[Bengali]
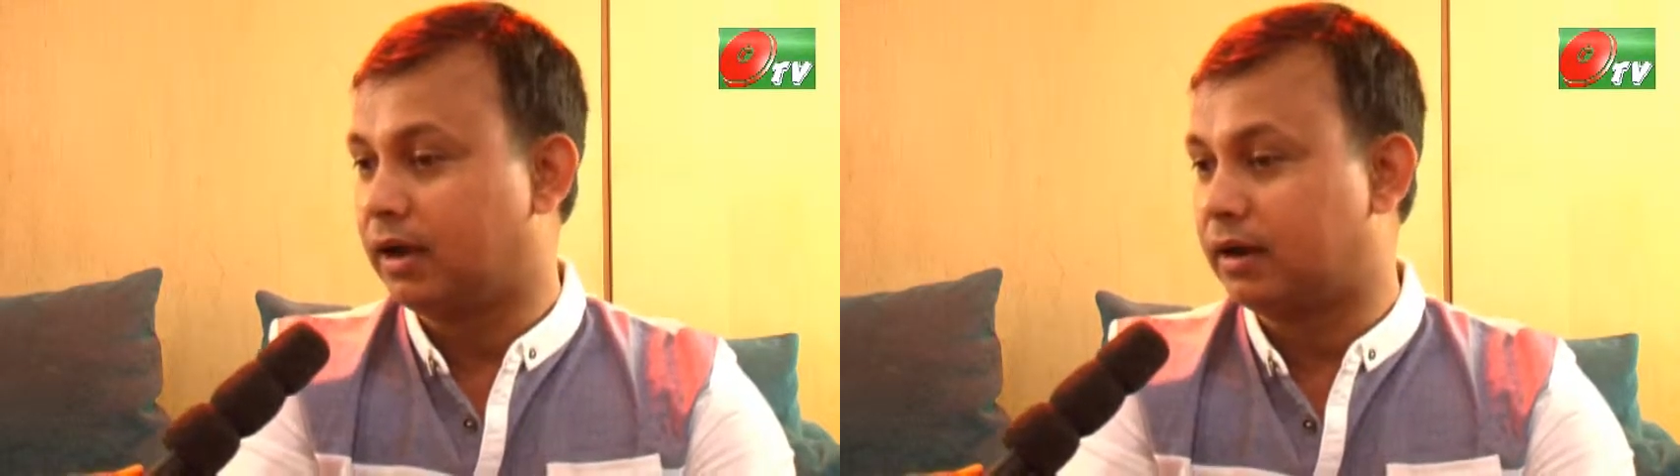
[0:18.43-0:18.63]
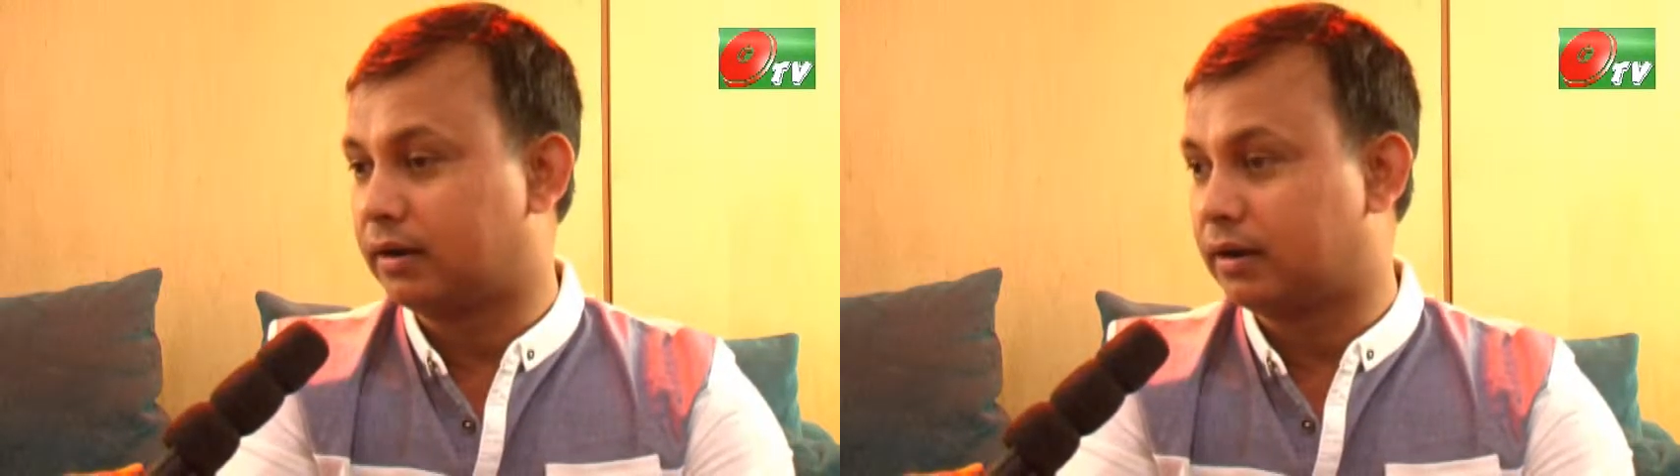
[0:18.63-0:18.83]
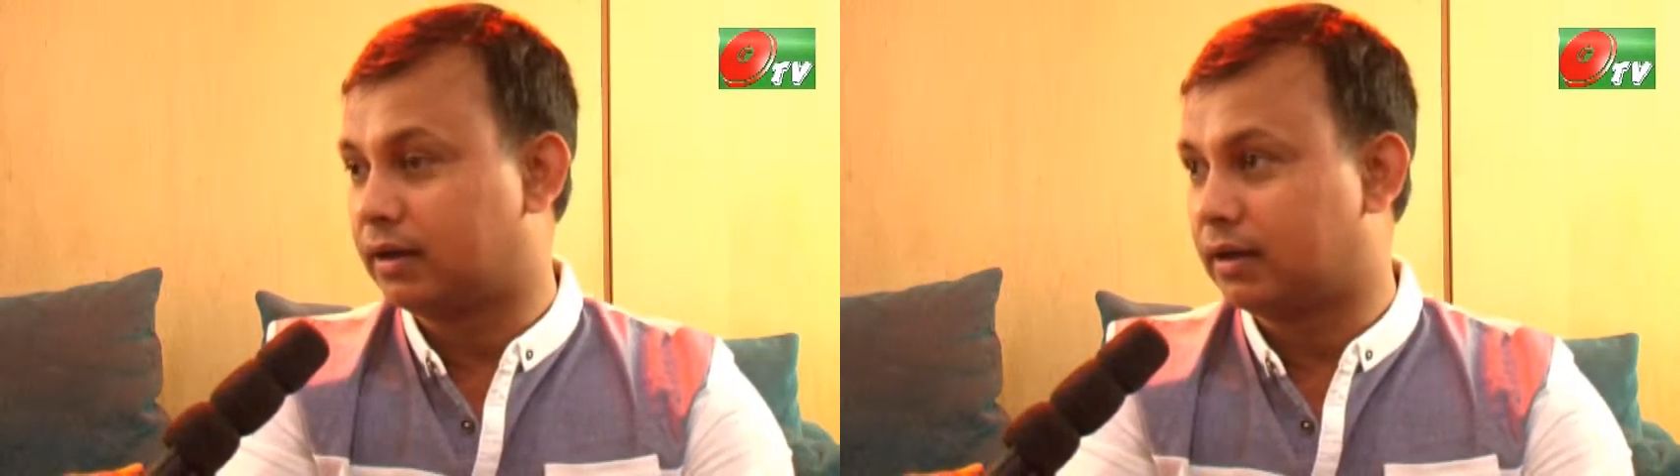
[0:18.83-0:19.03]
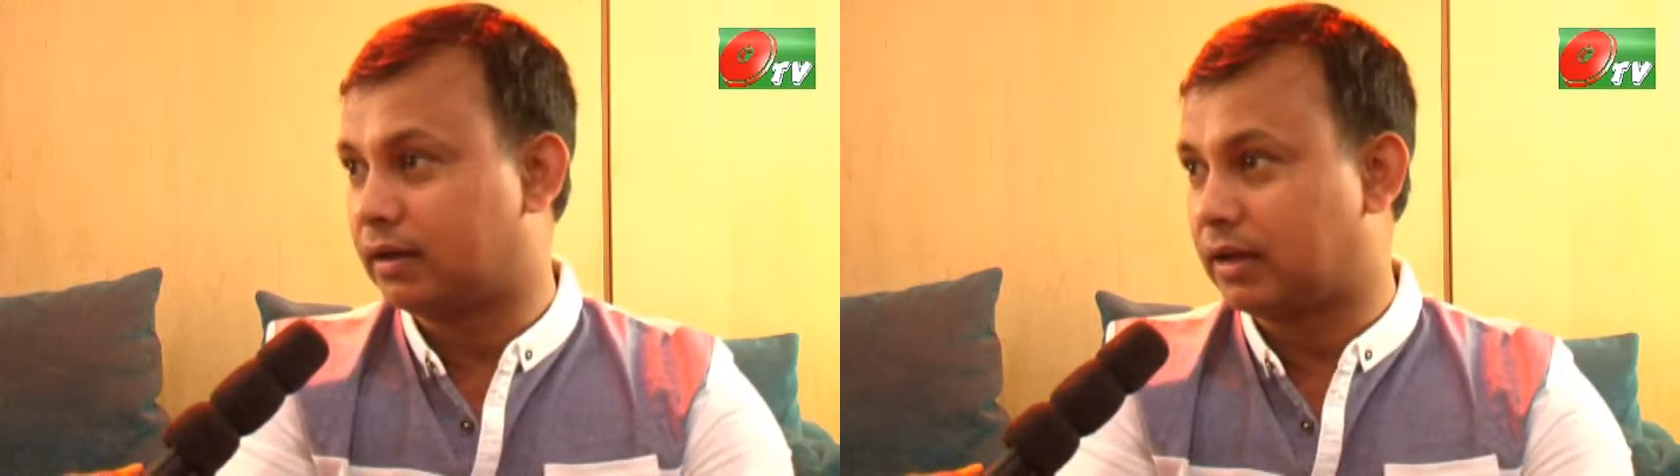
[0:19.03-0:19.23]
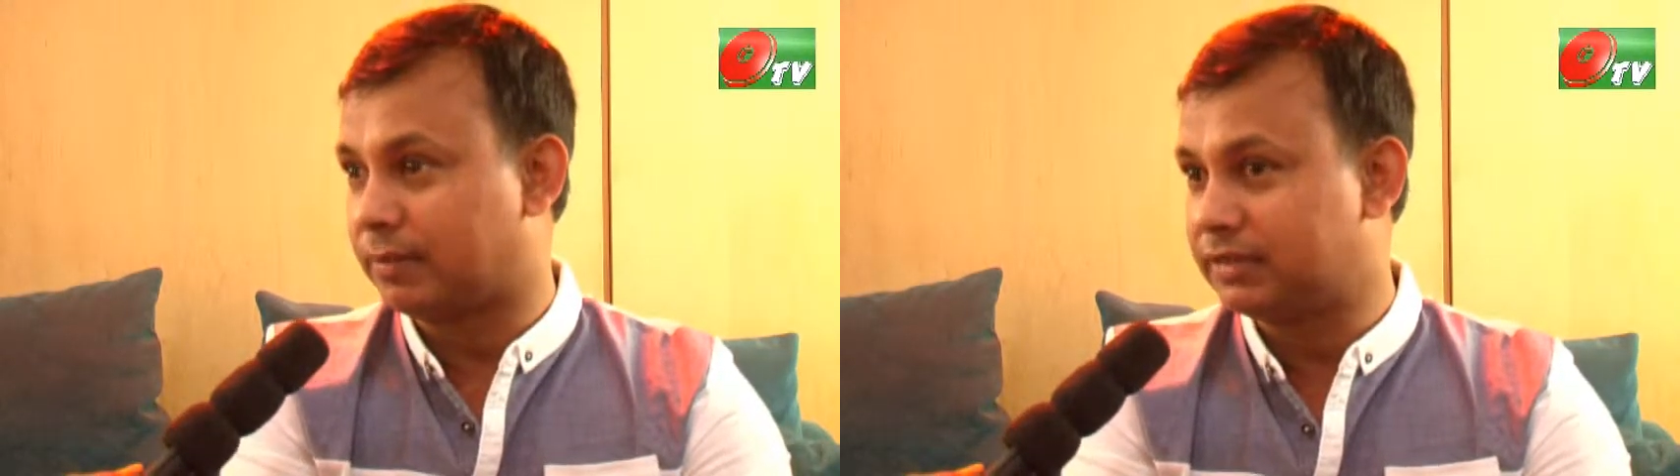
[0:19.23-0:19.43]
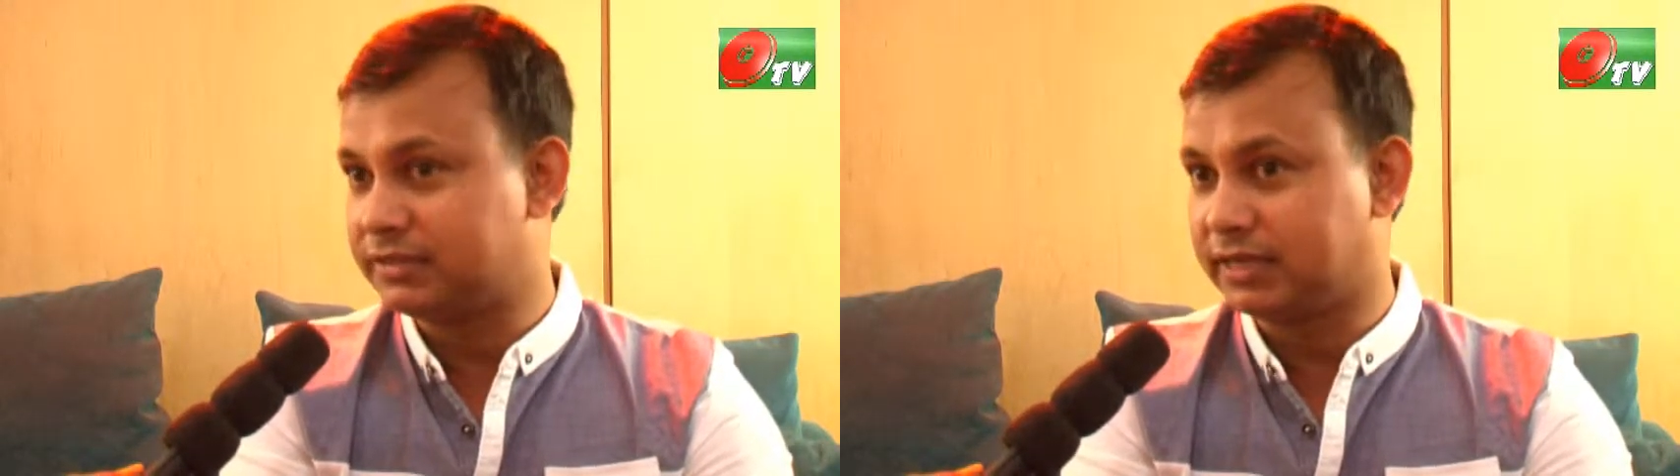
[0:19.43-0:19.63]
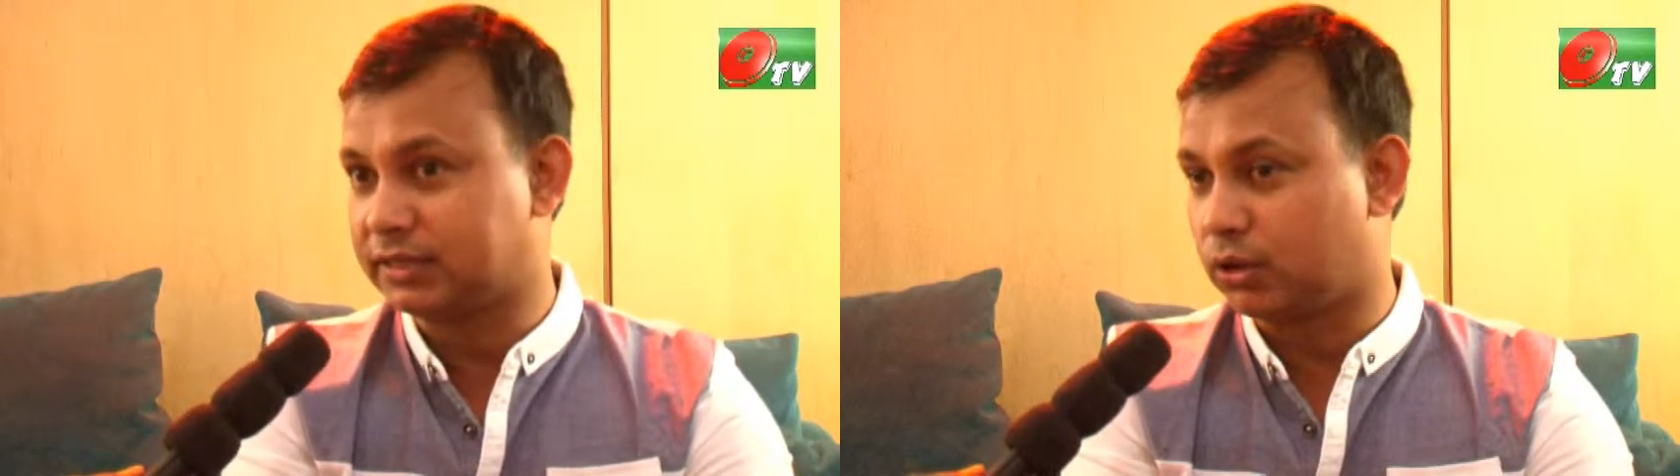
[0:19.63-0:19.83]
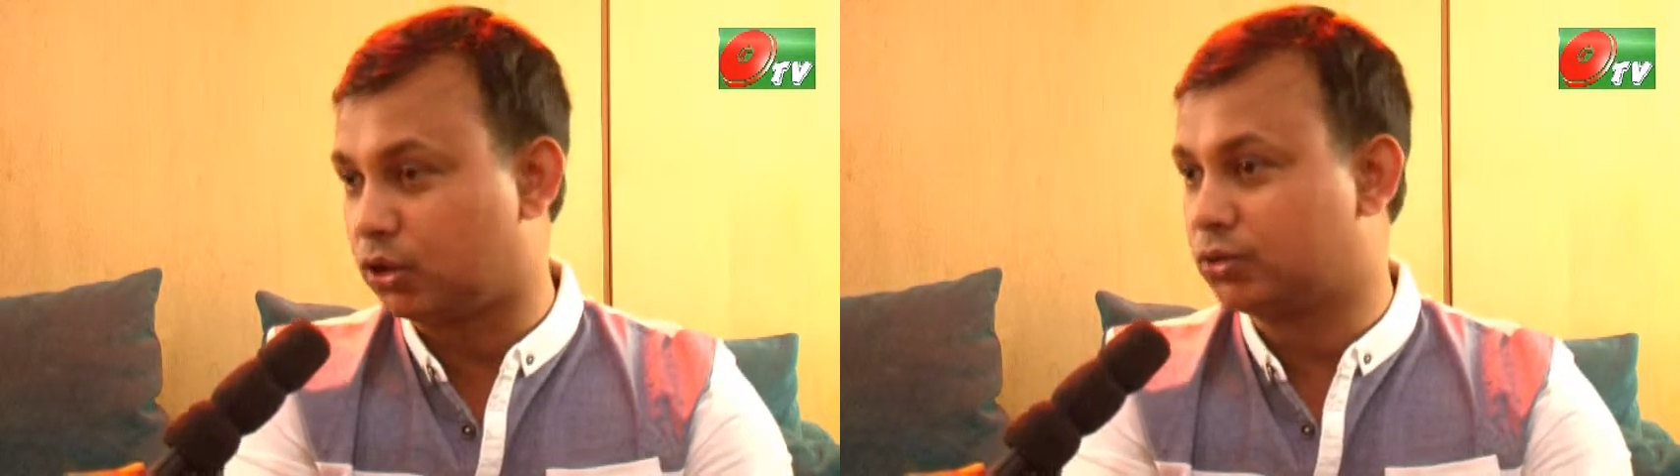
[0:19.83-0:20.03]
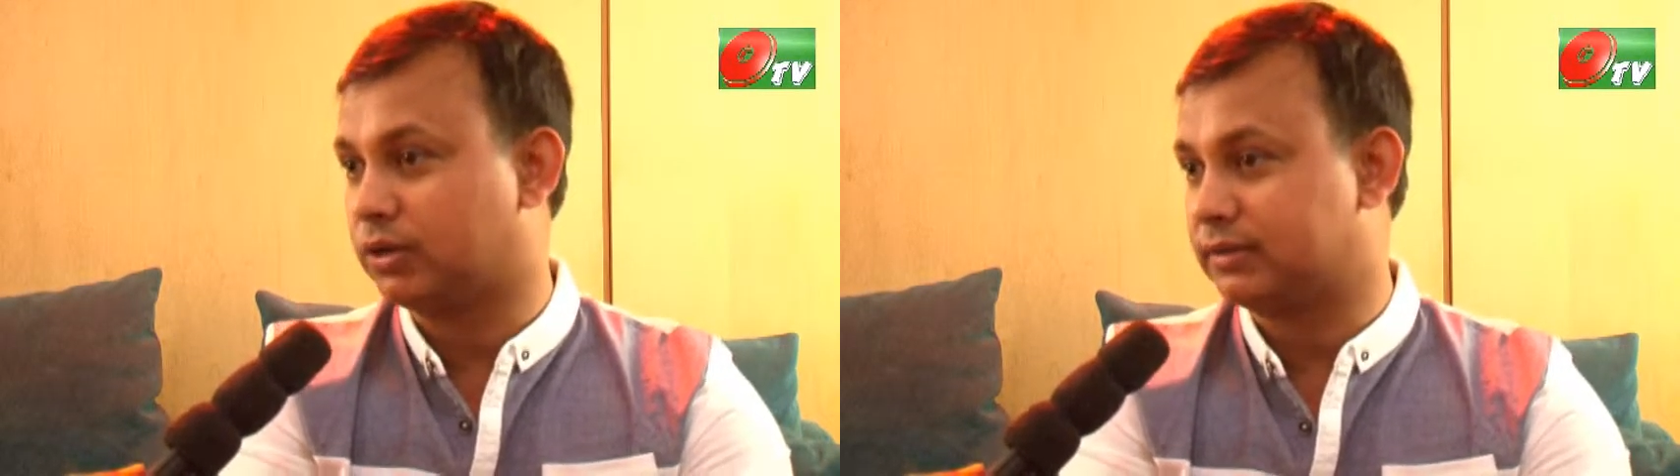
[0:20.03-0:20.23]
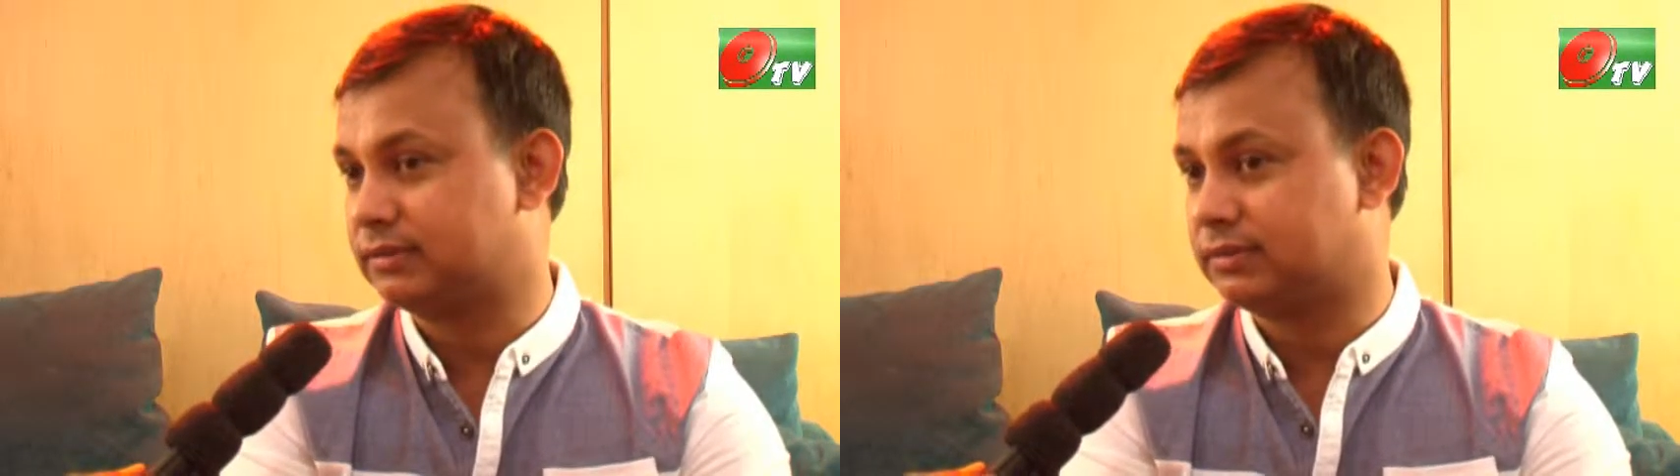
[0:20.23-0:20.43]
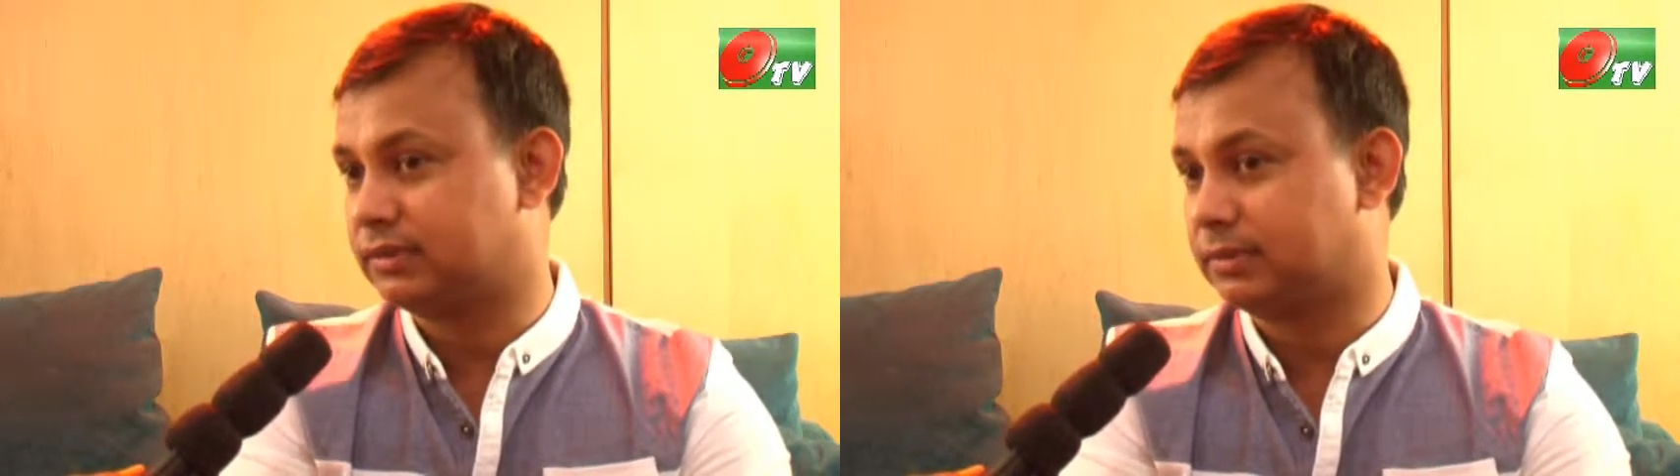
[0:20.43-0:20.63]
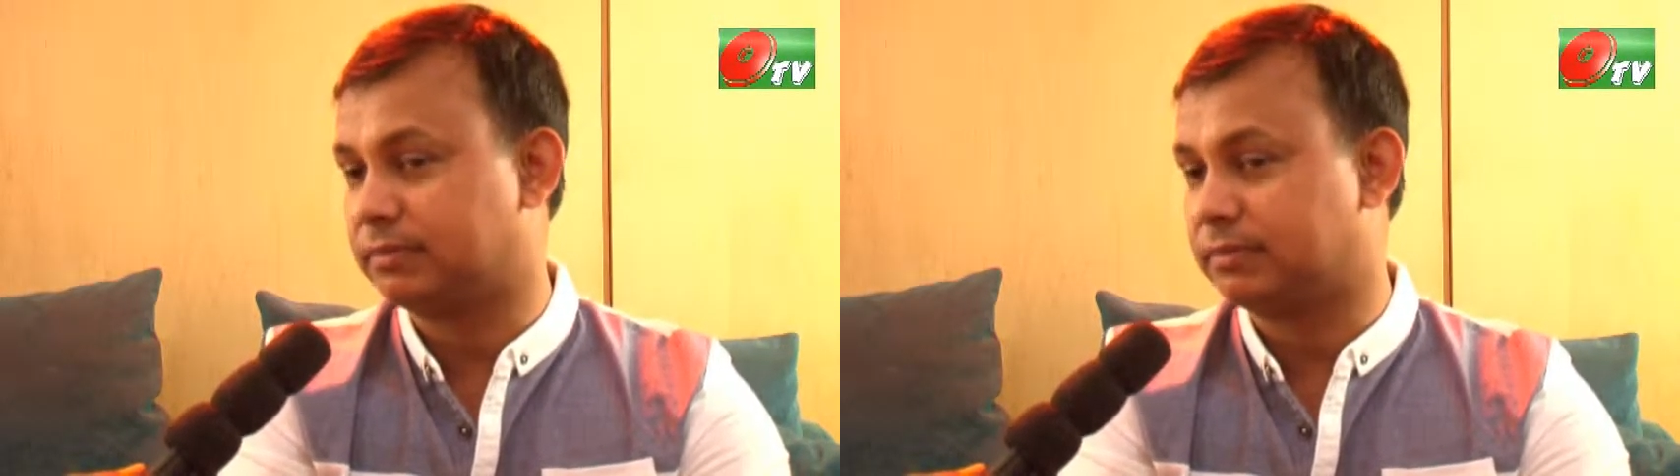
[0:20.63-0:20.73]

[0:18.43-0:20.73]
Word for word: আর আমাদের যে একটা লক্ষ্য আছে যে